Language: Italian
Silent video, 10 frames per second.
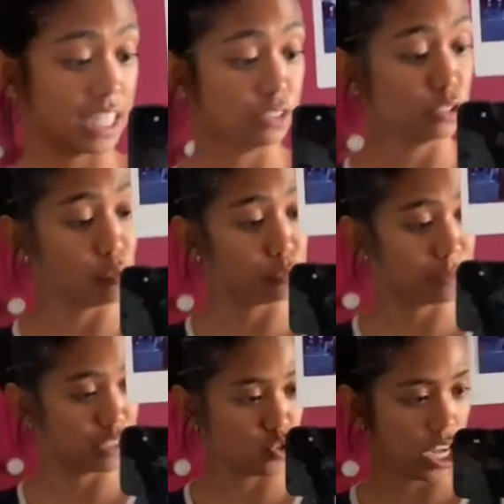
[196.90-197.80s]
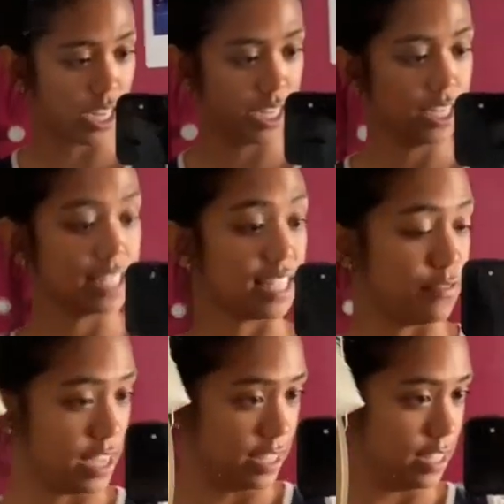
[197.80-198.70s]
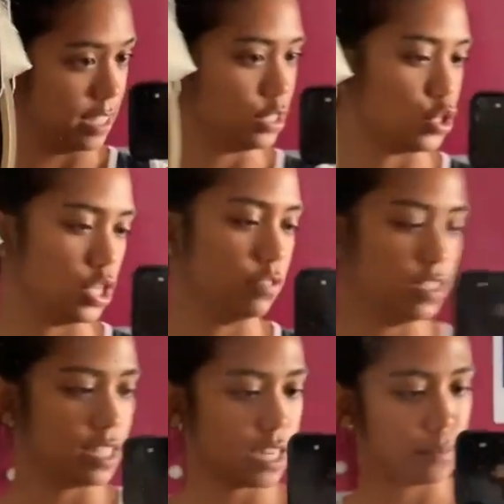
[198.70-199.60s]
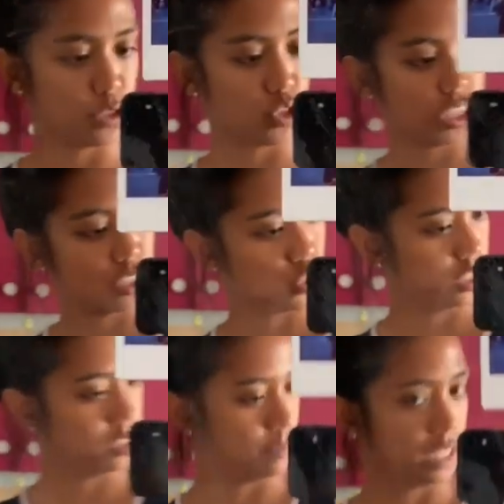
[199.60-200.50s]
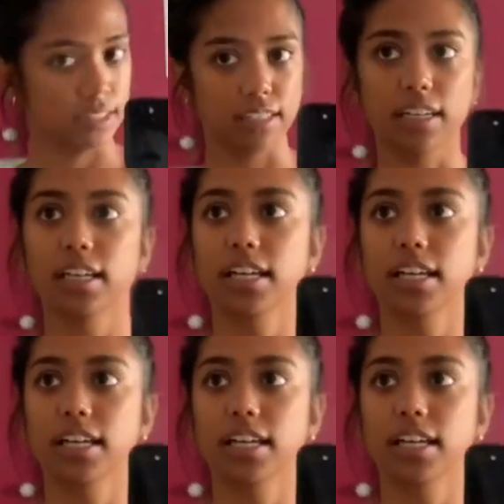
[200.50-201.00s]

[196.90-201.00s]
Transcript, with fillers: non devo più mangiare schifezze cioè devo iniziare a mangiare decentemente